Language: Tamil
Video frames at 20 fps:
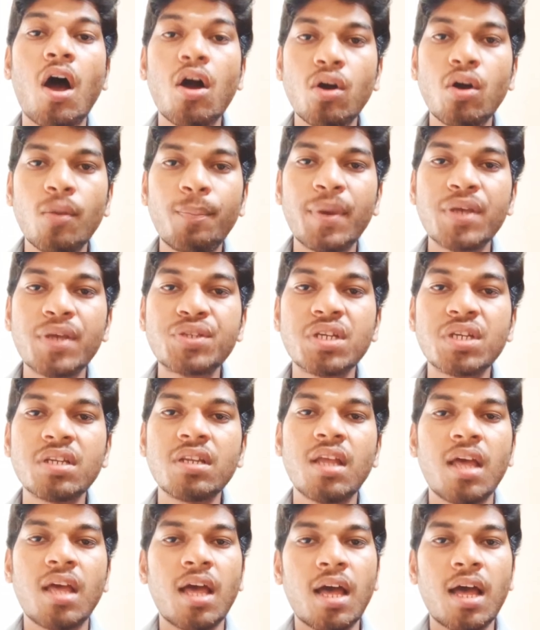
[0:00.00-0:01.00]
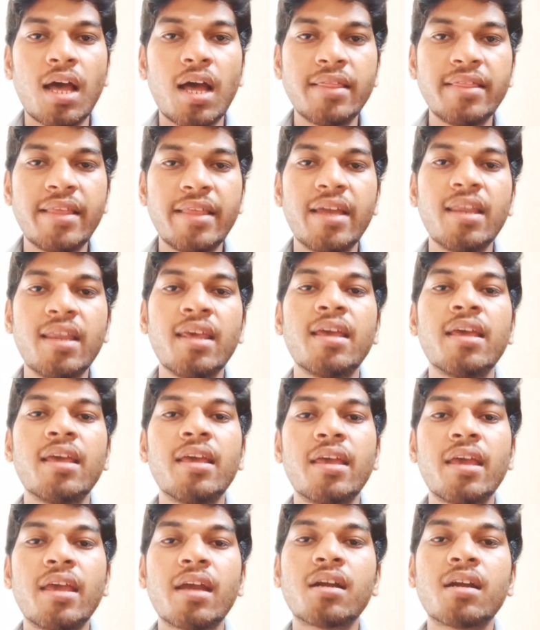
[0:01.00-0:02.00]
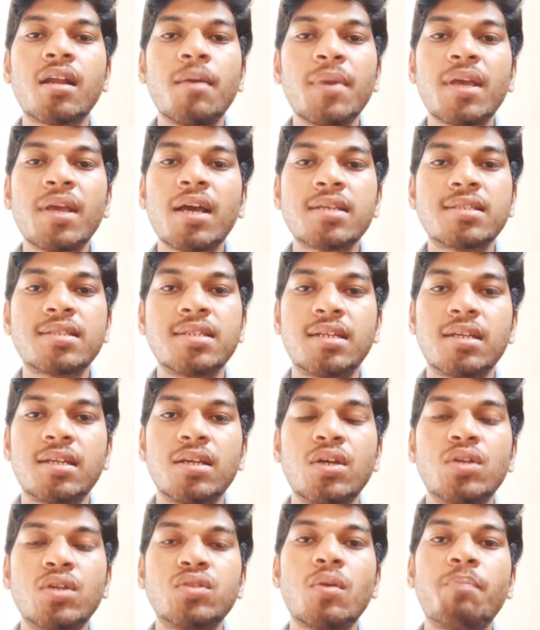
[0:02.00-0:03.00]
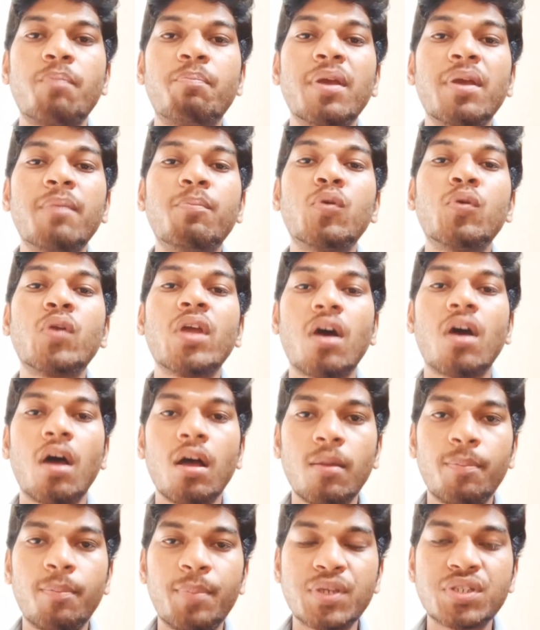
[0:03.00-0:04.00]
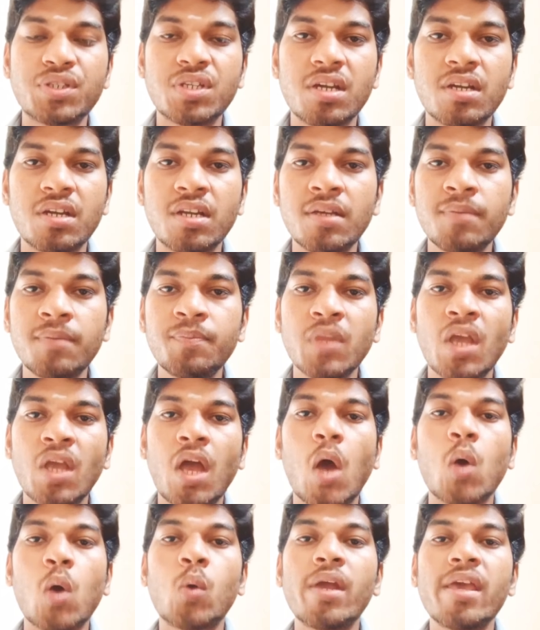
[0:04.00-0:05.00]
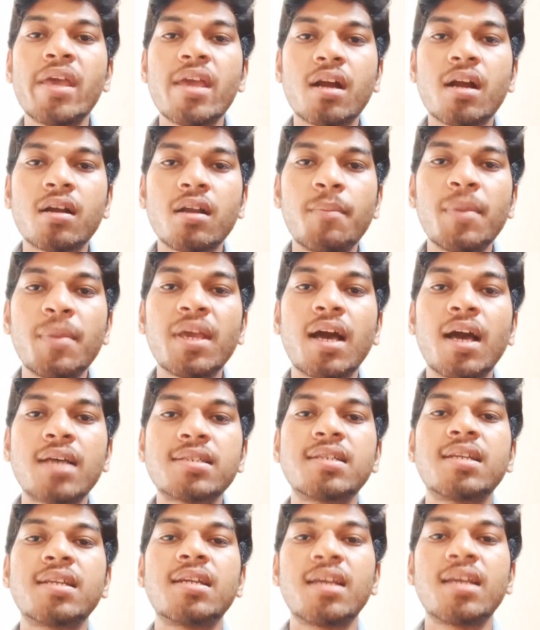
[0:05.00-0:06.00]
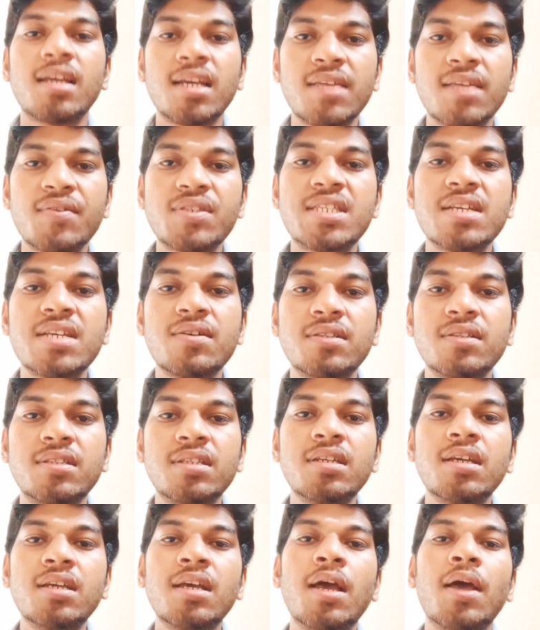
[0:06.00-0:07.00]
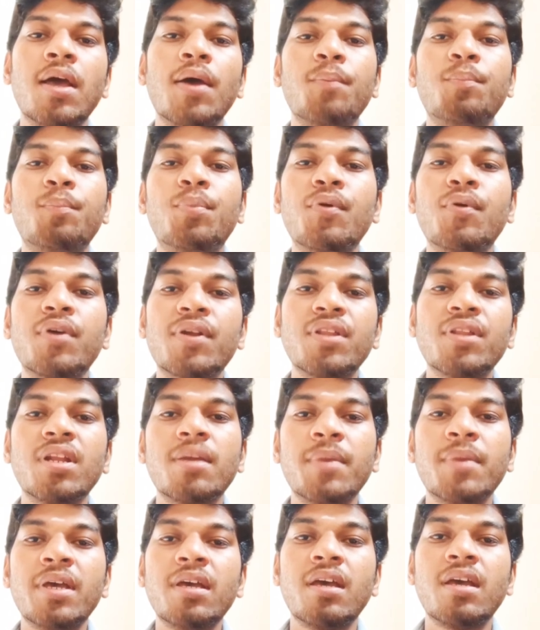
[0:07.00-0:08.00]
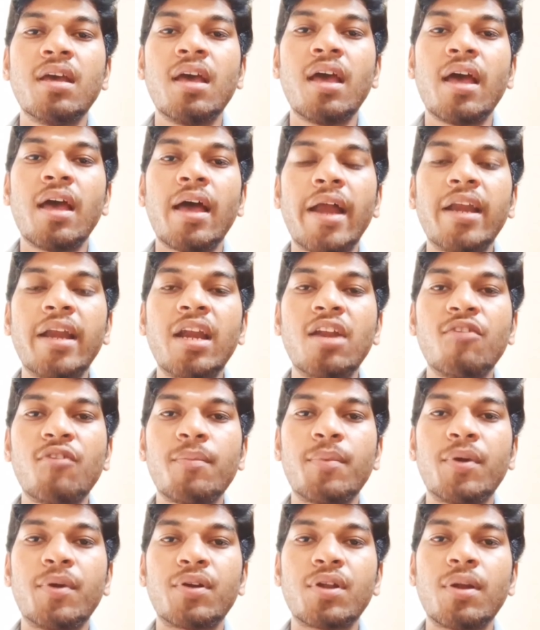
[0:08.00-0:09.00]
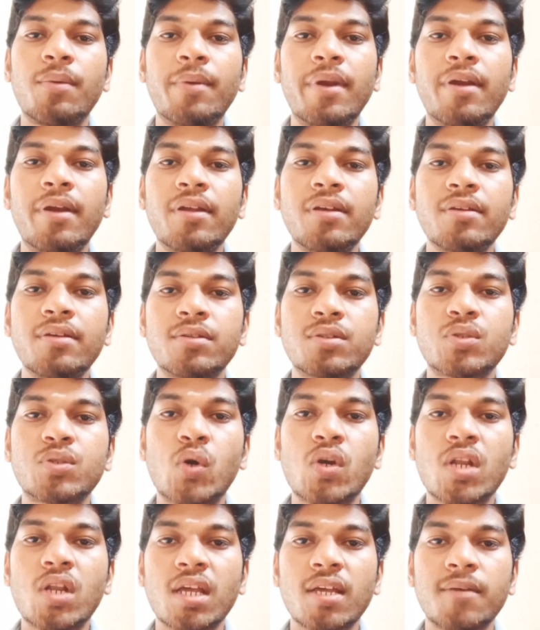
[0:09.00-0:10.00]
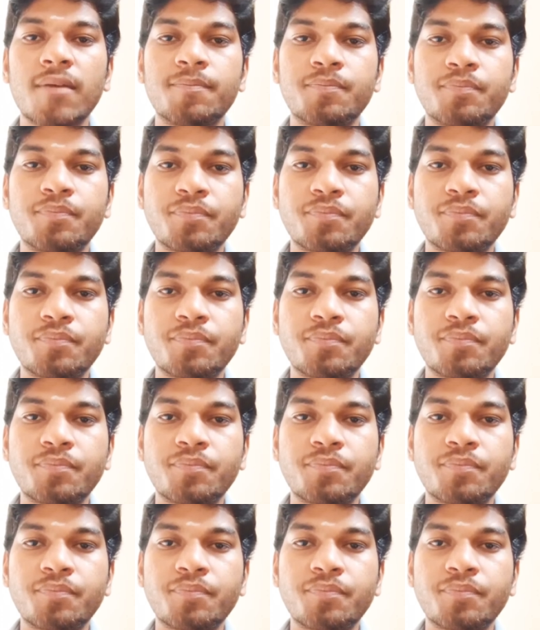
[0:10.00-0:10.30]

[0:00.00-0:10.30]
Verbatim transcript: ஆக்குபேஷன் அண்ட் தேர் எக்கனாமிக் அசட் ஸோ பீப்புளுடைய ஆக்குபேஷன் என்ன அவங்களுடைய எக்கனாமிக் அசட் என்ன இதை வச்சு தான் வந்து புவரை வந்து நம்ம ஐடென்டிஃபை பண்ணுறோம் அப்படின்ட்டு சொல்கிறாங்க